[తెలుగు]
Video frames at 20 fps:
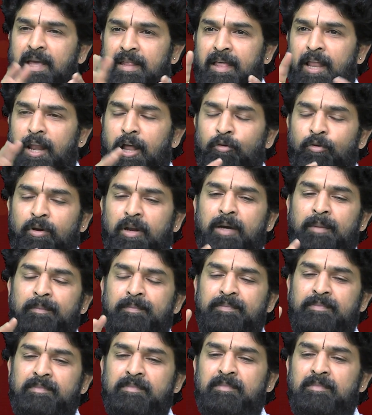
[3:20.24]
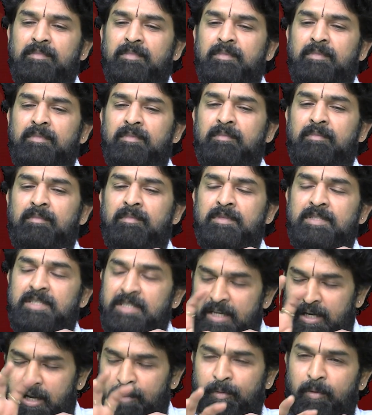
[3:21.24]
ఏది ఎలా ఉన్నా
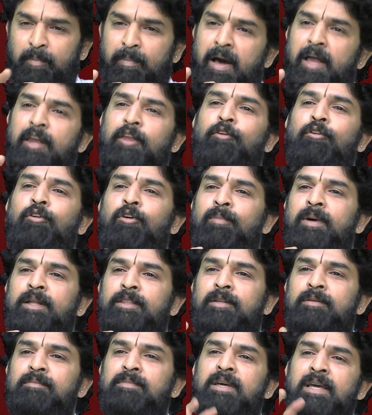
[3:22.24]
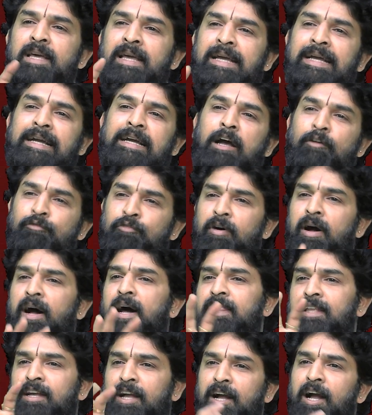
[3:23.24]
చిన్నప్పుడు బాల్యంలో మాత్రం కఫం
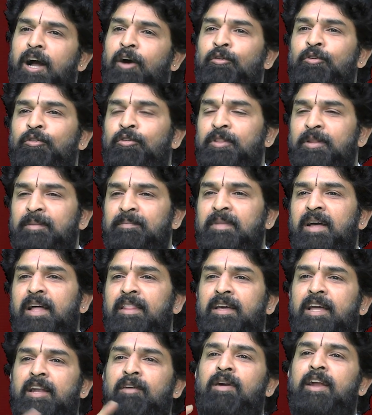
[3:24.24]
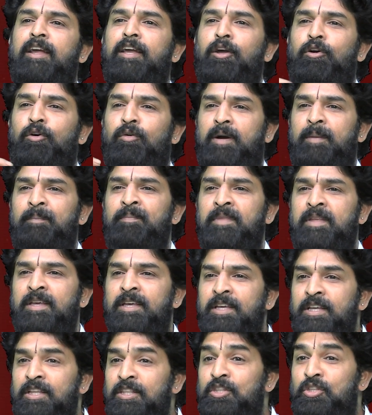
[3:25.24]
అధికంగా ఉంటుంది అందుకని వాళ్ళకి ఎక్కువ
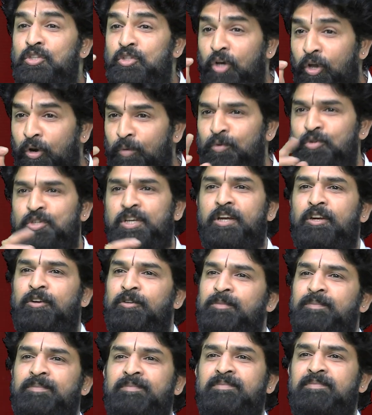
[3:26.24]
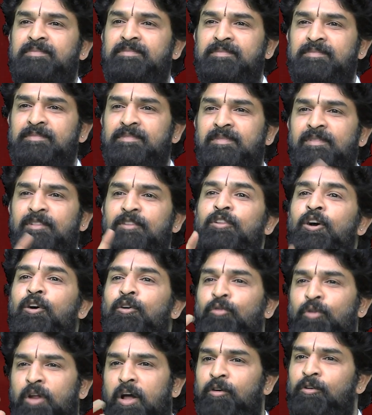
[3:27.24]
జలుబు చేయటం
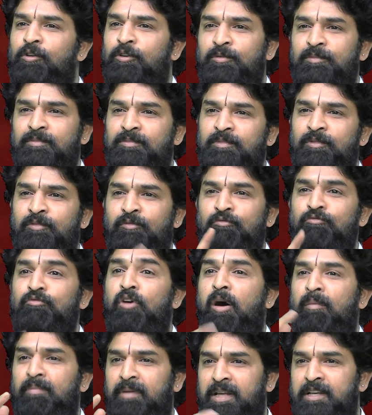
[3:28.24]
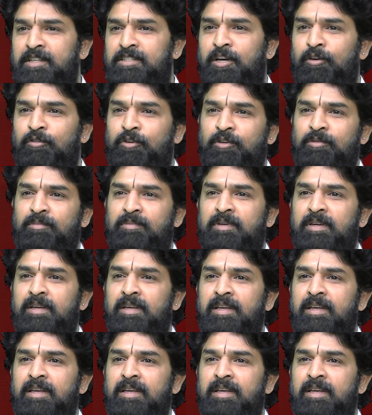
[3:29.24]
దగ్గు రావటం వామిటింగ్స్ అవటం